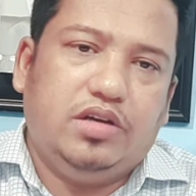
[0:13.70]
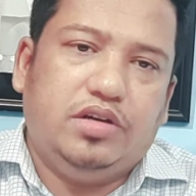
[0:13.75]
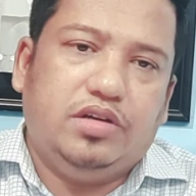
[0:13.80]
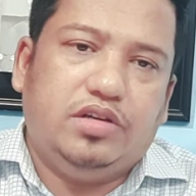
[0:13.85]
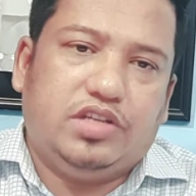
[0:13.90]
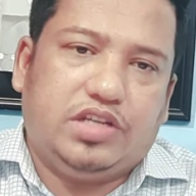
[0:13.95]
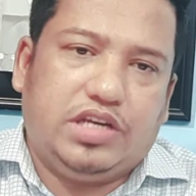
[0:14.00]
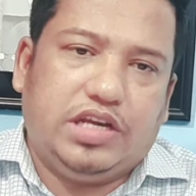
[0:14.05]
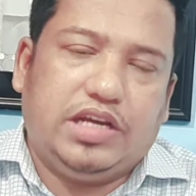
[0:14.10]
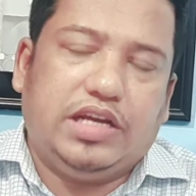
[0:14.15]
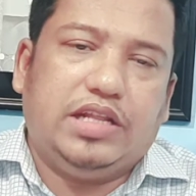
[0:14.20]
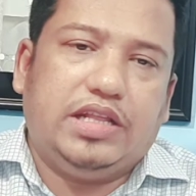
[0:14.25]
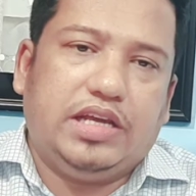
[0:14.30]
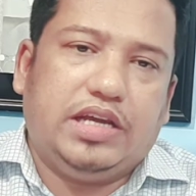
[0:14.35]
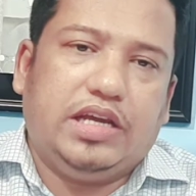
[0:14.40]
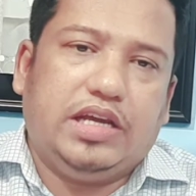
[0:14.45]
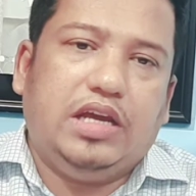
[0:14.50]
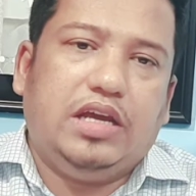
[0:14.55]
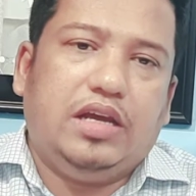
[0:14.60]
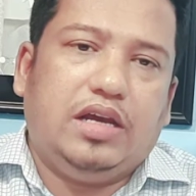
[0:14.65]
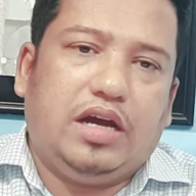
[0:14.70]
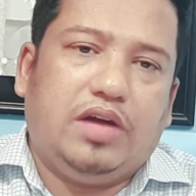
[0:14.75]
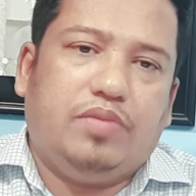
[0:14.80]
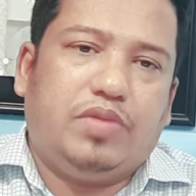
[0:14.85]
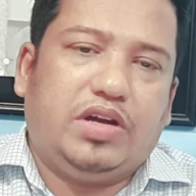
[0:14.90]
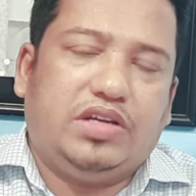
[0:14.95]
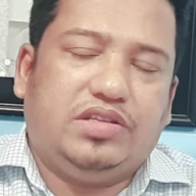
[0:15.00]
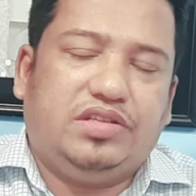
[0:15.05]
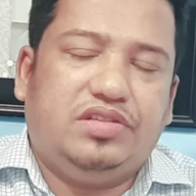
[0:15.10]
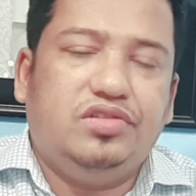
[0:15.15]
সেখান থেকে
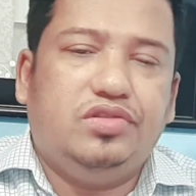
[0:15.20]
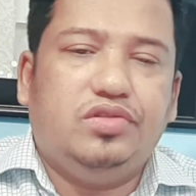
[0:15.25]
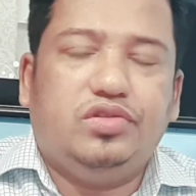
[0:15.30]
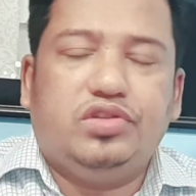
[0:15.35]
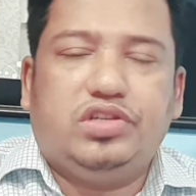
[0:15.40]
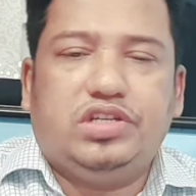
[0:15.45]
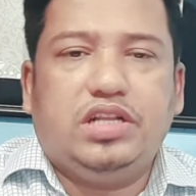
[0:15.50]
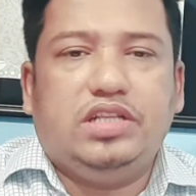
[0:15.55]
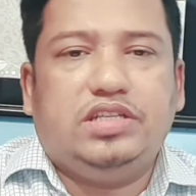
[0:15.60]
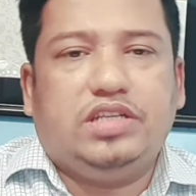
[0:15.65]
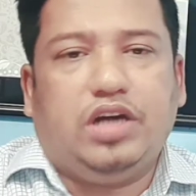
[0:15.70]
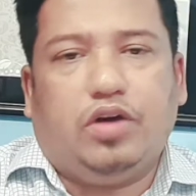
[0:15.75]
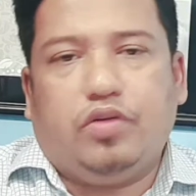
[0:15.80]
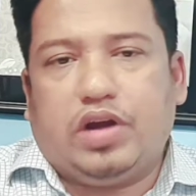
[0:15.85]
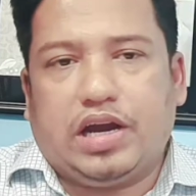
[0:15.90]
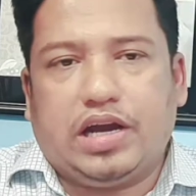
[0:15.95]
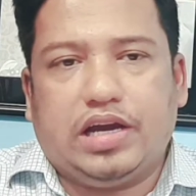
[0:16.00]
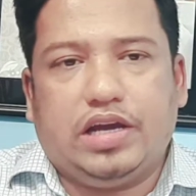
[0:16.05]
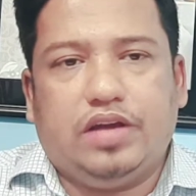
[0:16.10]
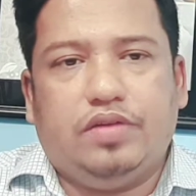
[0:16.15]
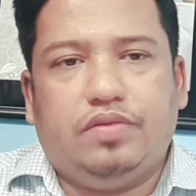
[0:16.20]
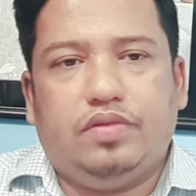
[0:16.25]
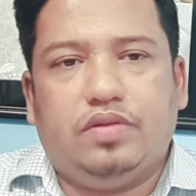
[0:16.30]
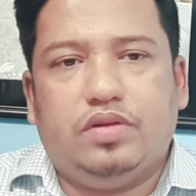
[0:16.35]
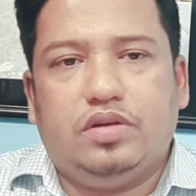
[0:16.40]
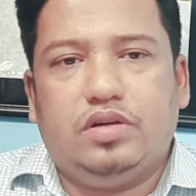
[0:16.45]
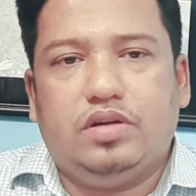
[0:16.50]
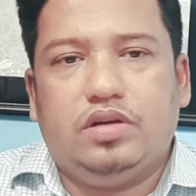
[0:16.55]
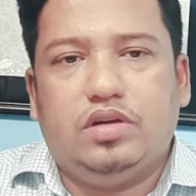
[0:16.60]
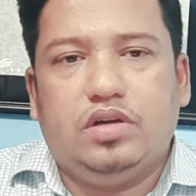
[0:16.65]
আমরা সৃজনশীল যাওয়ার আগে
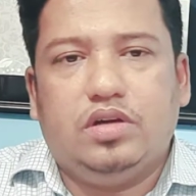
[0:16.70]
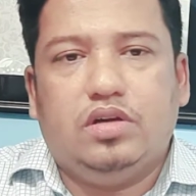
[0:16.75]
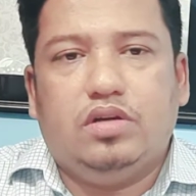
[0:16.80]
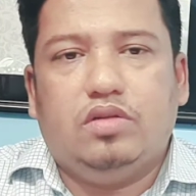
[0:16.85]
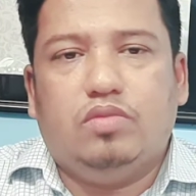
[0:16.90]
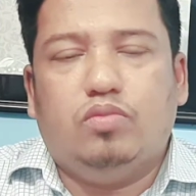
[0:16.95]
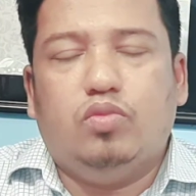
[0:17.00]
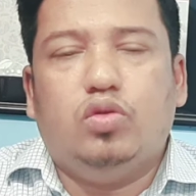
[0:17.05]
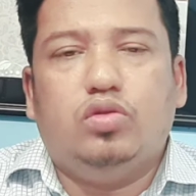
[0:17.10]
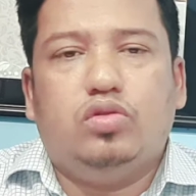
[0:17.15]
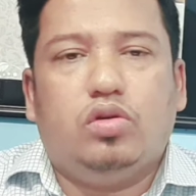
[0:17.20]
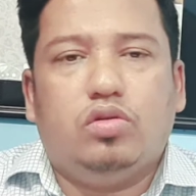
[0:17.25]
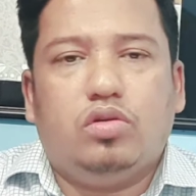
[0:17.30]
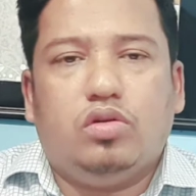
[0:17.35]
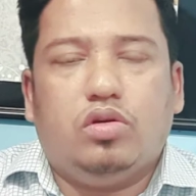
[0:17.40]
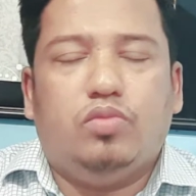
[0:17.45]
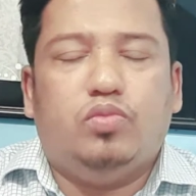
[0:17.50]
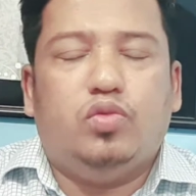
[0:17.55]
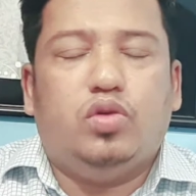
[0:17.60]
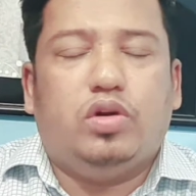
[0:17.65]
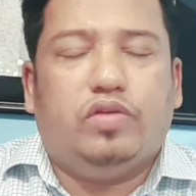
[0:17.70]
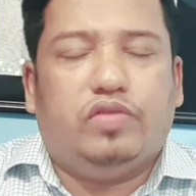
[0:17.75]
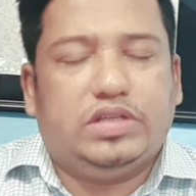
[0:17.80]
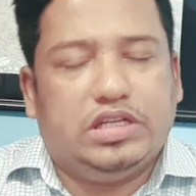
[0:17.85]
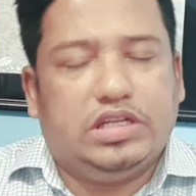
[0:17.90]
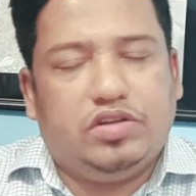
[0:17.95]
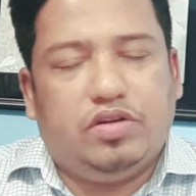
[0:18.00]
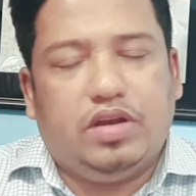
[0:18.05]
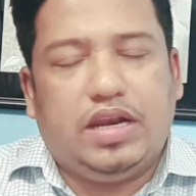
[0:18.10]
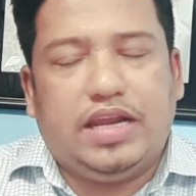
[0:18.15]
মূলধন ও মুনাফা
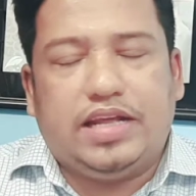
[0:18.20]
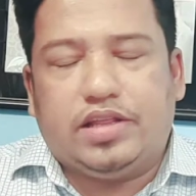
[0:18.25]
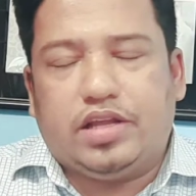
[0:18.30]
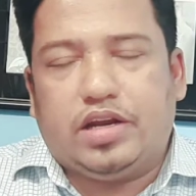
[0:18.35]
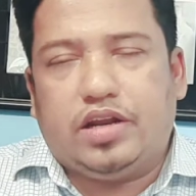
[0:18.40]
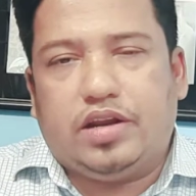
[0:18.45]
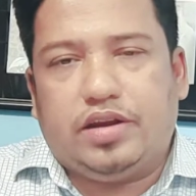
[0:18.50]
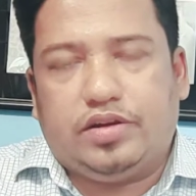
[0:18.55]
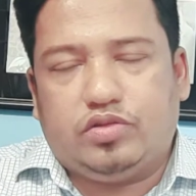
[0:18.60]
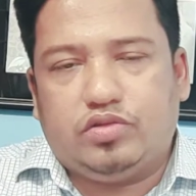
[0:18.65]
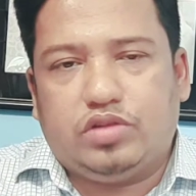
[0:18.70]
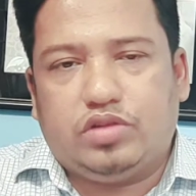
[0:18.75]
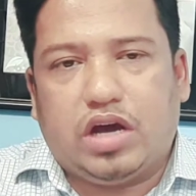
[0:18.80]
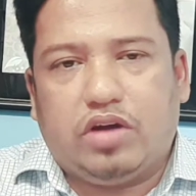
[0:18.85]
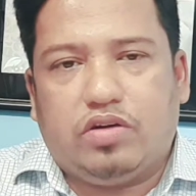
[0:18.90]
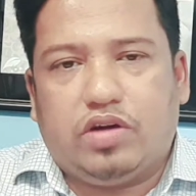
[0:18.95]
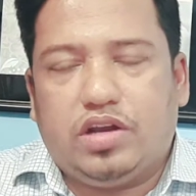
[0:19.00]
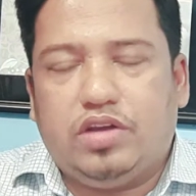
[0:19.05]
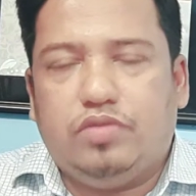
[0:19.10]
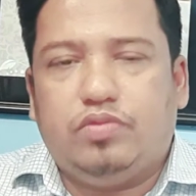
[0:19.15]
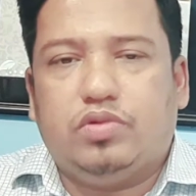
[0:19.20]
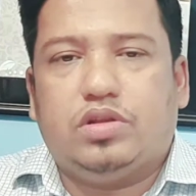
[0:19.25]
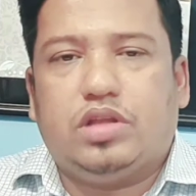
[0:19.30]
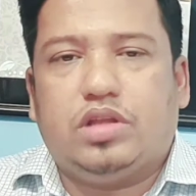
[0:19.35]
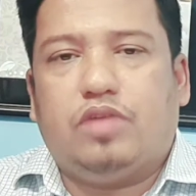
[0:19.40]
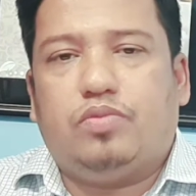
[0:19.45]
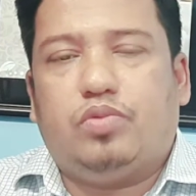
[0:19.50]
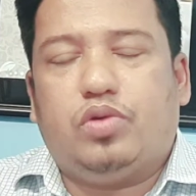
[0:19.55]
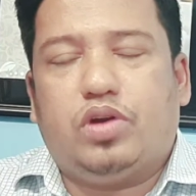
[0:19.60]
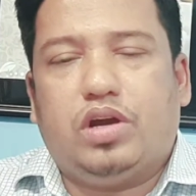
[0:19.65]
জাতীয় লেনদেনের একটু ধারণা নিব
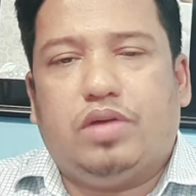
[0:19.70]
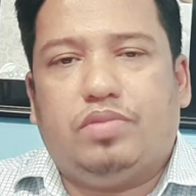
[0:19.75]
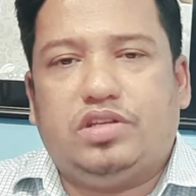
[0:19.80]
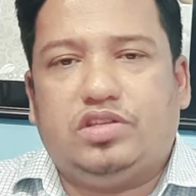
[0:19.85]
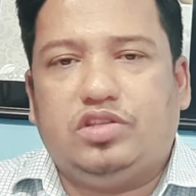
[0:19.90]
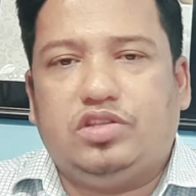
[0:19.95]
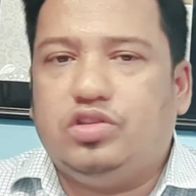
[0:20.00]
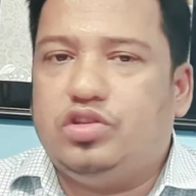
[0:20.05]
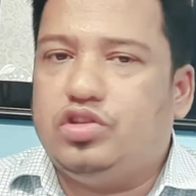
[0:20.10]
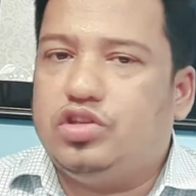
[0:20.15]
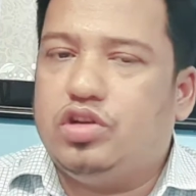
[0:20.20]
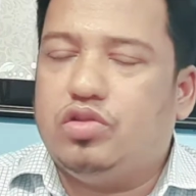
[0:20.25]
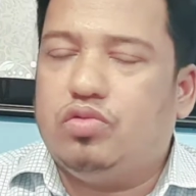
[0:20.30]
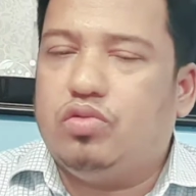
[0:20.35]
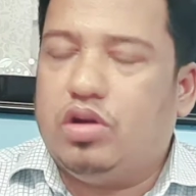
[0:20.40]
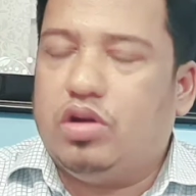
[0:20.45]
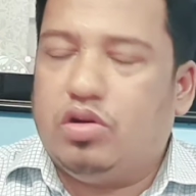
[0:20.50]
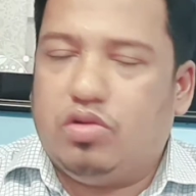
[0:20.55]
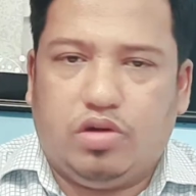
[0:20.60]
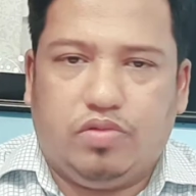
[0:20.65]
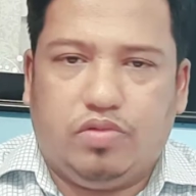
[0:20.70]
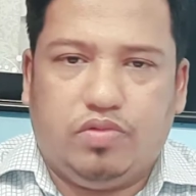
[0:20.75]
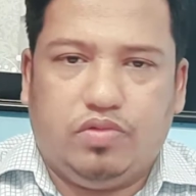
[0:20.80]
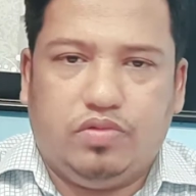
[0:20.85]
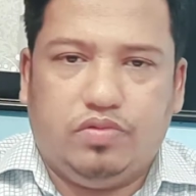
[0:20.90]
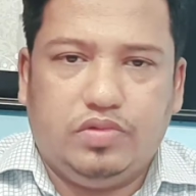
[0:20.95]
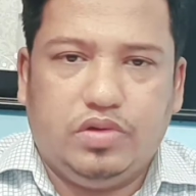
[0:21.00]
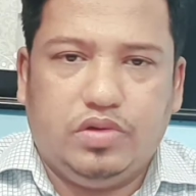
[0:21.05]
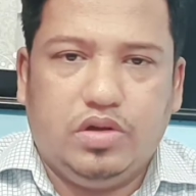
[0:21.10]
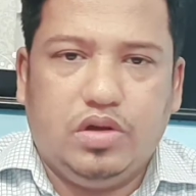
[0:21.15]
তারপরে আমরা সৃজনশীলগুলো করাবো
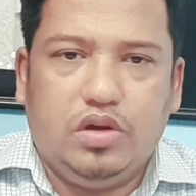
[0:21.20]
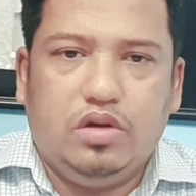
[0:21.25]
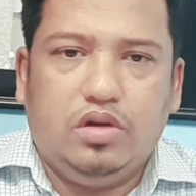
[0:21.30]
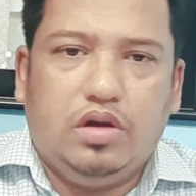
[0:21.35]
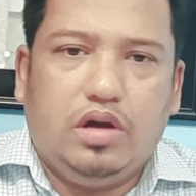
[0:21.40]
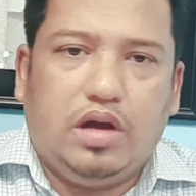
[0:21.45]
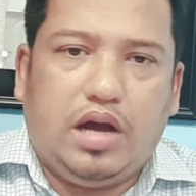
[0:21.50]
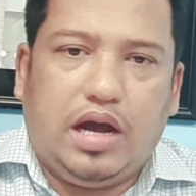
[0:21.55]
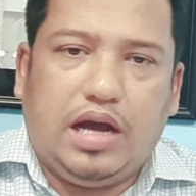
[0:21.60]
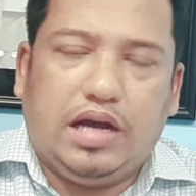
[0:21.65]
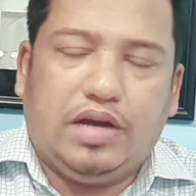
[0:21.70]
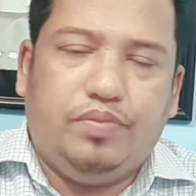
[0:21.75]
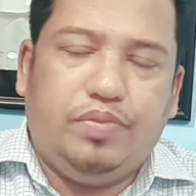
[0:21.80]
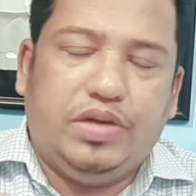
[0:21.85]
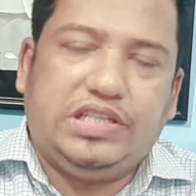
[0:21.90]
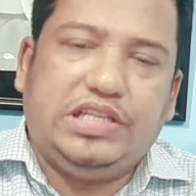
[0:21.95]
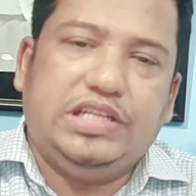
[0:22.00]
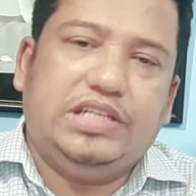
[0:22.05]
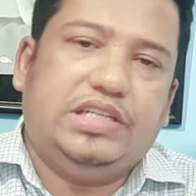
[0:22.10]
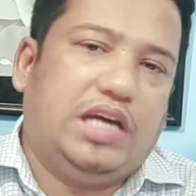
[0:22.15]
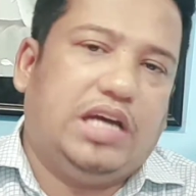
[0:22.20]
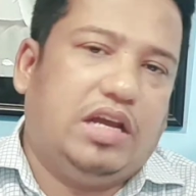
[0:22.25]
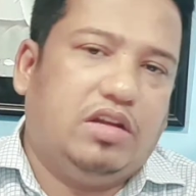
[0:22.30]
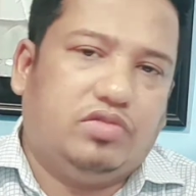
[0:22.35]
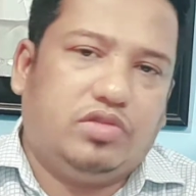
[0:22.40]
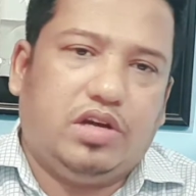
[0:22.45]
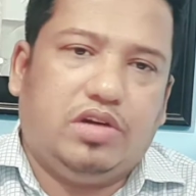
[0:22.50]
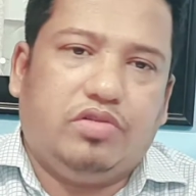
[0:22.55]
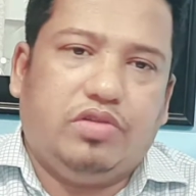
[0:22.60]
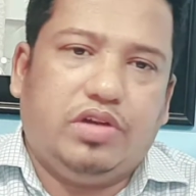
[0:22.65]
আগে বেসিকটা
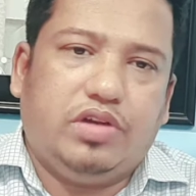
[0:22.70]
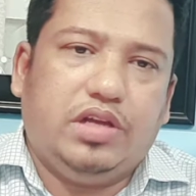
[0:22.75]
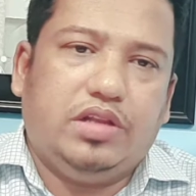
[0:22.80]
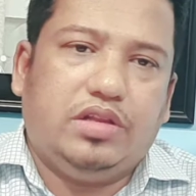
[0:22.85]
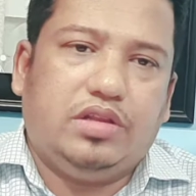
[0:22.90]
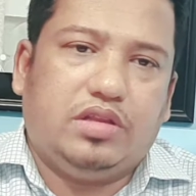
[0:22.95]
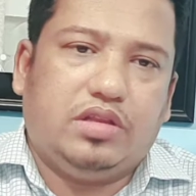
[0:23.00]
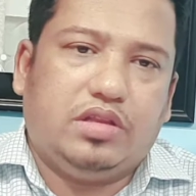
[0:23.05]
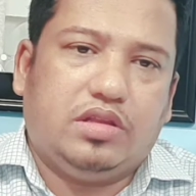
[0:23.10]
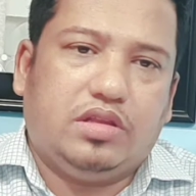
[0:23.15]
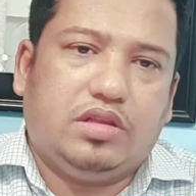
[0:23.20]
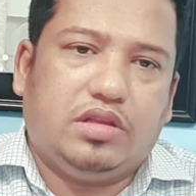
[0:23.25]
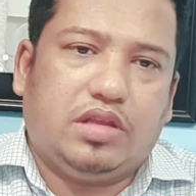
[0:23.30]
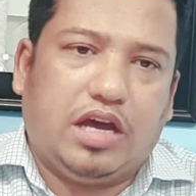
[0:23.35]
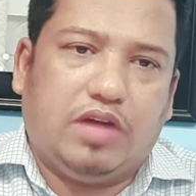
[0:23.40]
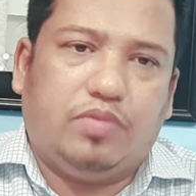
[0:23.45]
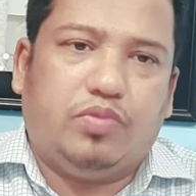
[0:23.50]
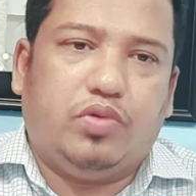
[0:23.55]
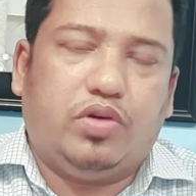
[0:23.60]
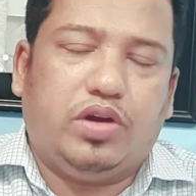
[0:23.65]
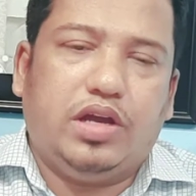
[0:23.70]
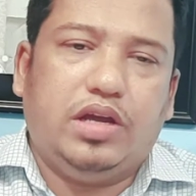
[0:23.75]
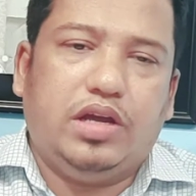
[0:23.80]
আলোচনা করি তারপরে